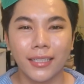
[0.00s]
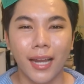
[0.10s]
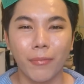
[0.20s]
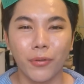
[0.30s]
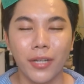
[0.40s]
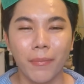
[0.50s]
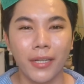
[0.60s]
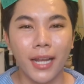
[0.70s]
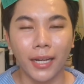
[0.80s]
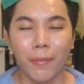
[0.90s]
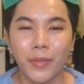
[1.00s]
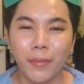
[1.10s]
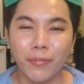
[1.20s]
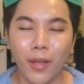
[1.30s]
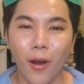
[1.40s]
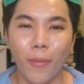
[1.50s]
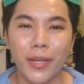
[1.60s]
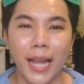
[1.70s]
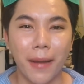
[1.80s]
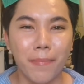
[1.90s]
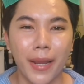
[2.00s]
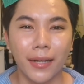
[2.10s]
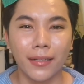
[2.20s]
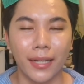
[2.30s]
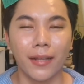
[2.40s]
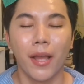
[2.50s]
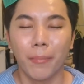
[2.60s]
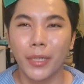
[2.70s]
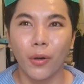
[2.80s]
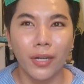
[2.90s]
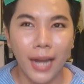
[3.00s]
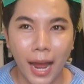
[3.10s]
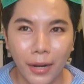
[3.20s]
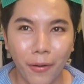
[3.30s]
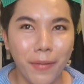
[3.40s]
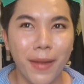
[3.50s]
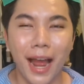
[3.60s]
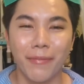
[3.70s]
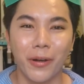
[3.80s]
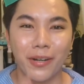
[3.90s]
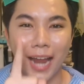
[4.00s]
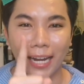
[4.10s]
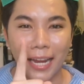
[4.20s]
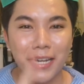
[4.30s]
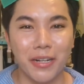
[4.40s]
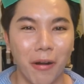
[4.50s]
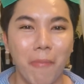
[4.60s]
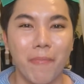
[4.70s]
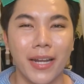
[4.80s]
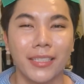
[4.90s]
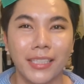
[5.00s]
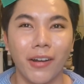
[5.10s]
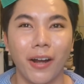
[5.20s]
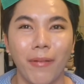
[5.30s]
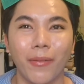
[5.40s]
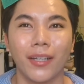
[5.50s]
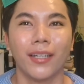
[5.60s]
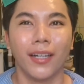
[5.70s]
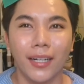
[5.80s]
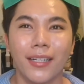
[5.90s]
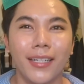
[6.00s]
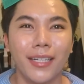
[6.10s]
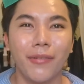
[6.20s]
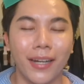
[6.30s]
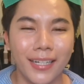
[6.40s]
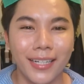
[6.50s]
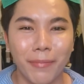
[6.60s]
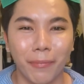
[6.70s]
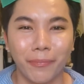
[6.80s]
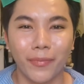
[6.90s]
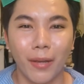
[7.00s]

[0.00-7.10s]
ทำนู่นทำนี้อยากทำคลิปต่อ มีการเม้นต์อย่างเงี้ย มีคนด่าน้อยมาก มีคนด่าแค่หนึ่งคอมเมนต์ ซึ่งเราก็แบบ เออ ดีว่ะ ดีแบบ